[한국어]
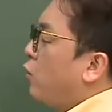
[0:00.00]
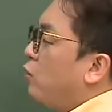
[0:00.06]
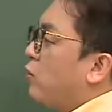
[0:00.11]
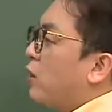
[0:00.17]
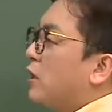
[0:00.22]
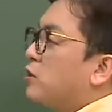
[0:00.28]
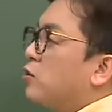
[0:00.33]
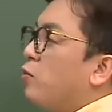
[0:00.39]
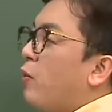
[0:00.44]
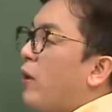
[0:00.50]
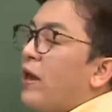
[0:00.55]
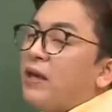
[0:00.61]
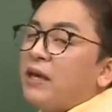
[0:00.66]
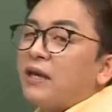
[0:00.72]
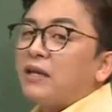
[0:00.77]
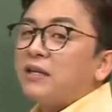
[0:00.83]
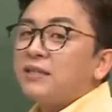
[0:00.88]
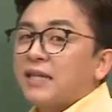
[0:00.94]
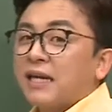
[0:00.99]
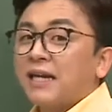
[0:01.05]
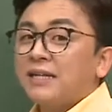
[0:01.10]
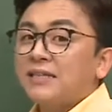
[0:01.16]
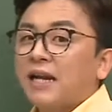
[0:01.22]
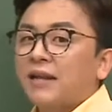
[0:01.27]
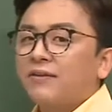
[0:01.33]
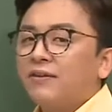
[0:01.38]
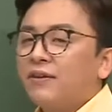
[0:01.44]
교육과정 외의 얘기는 잘
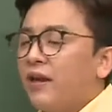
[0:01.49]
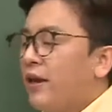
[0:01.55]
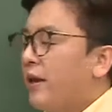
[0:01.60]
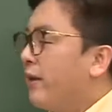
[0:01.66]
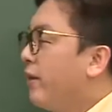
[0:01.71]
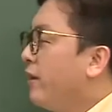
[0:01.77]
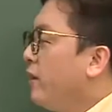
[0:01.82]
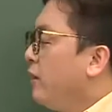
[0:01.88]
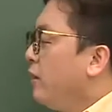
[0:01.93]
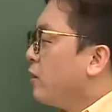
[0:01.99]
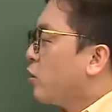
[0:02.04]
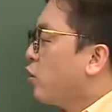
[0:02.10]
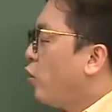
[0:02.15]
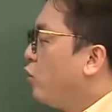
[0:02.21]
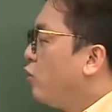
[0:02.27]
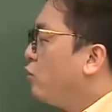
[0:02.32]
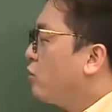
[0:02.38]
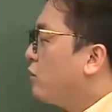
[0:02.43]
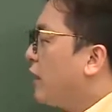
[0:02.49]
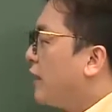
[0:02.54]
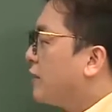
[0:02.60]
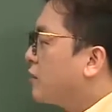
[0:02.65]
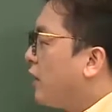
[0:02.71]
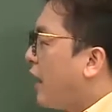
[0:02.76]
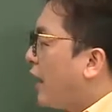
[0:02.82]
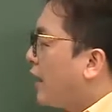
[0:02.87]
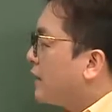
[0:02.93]
하진 않는데
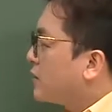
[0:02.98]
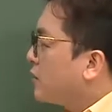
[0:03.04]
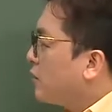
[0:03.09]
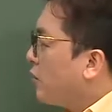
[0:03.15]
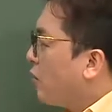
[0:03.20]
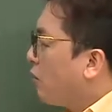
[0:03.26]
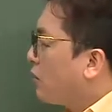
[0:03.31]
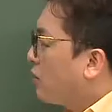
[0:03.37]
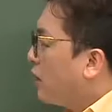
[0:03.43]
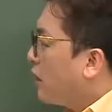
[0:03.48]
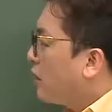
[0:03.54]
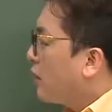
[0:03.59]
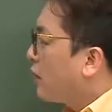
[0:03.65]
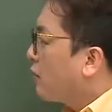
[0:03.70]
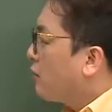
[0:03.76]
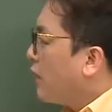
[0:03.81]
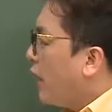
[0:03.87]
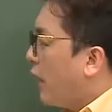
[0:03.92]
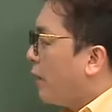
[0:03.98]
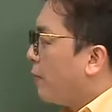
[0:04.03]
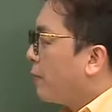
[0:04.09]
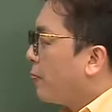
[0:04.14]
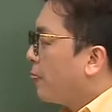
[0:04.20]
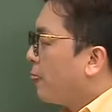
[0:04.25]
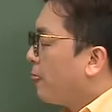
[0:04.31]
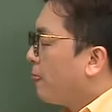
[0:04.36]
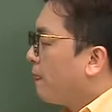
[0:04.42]
교육과정 안에서 이걸 어떻게 얘기할 거냐
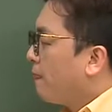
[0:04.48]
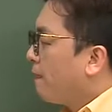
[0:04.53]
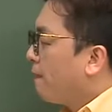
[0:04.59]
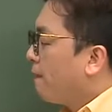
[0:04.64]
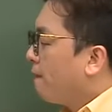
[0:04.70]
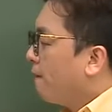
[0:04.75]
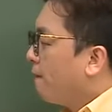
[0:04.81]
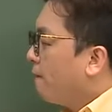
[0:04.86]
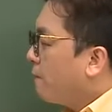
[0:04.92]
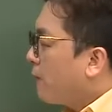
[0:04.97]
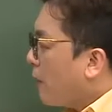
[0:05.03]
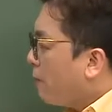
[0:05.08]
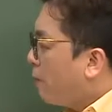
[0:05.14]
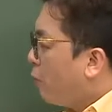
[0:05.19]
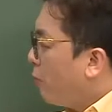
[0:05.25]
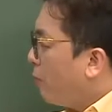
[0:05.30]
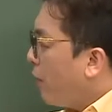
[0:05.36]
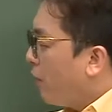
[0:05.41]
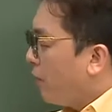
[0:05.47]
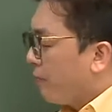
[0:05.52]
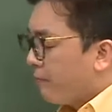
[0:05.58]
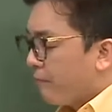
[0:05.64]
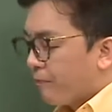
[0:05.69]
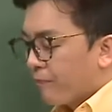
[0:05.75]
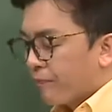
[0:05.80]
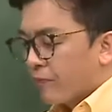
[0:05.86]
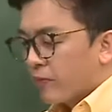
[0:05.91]
딱 보면